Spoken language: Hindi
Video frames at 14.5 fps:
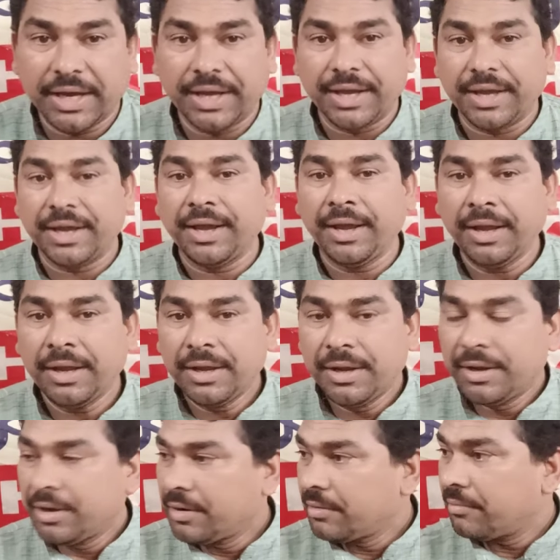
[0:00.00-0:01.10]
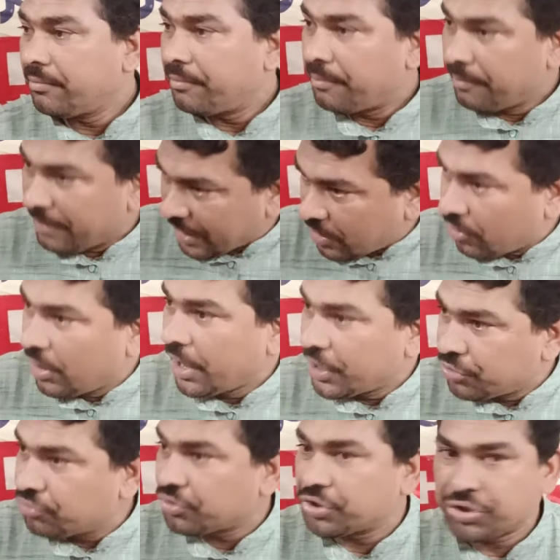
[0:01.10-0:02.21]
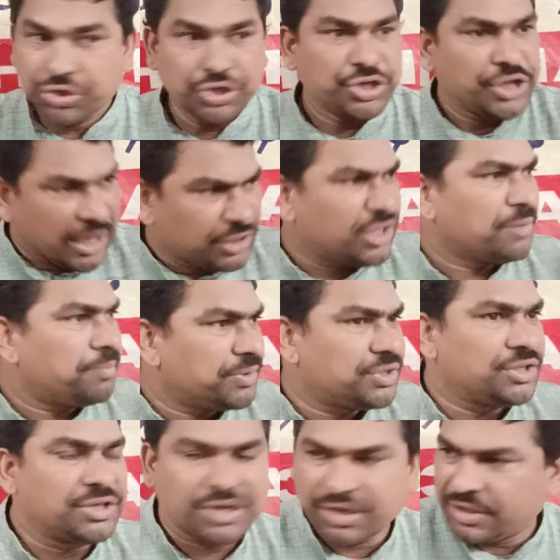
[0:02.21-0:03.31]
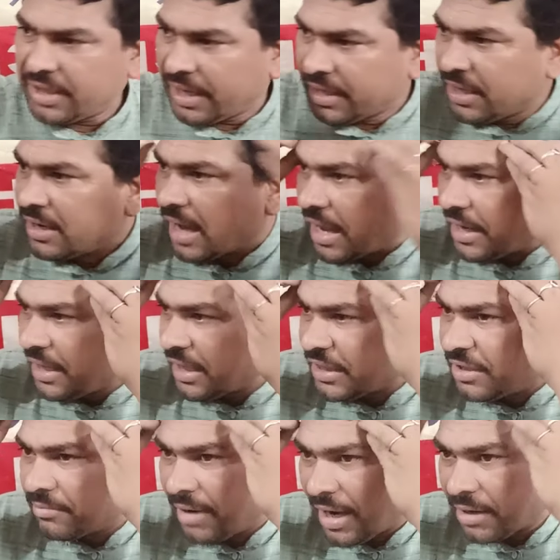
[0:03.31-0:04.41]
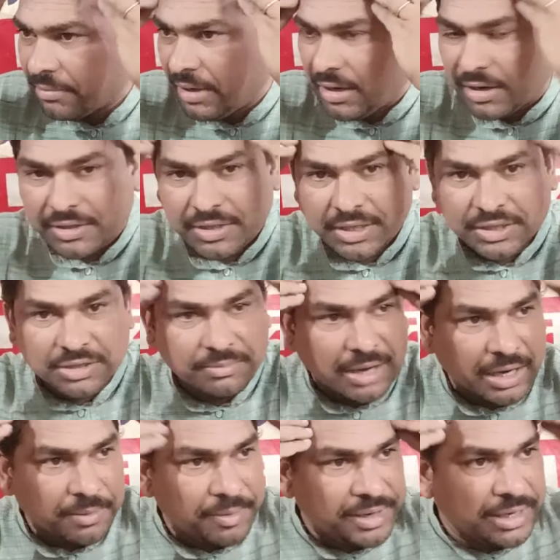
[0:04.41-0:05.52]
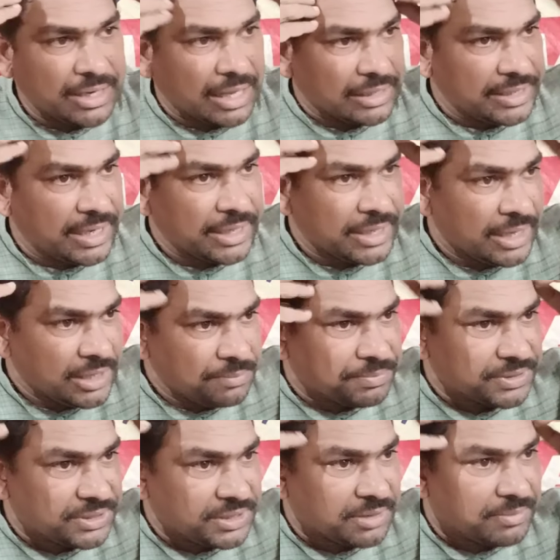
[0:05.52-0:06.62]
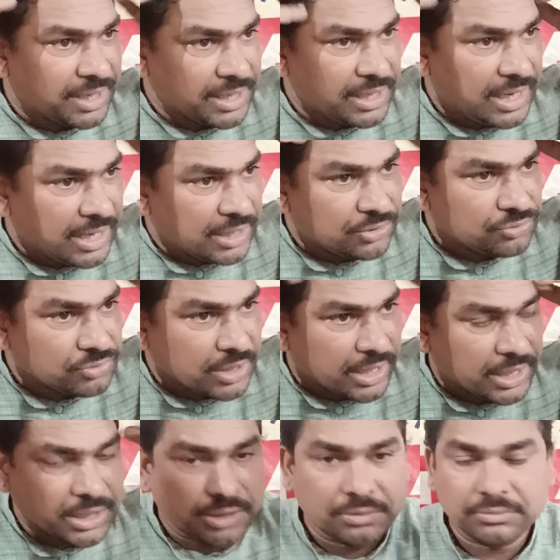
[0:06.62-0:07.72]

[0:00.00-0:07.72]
मैकोले एजुकेशन यहां तक पतित कर दिया कि नारी के दिमाग में लड़की के दिमाग में ये डाल दिया गया कि पति कमा के लाएगा तू खाएगा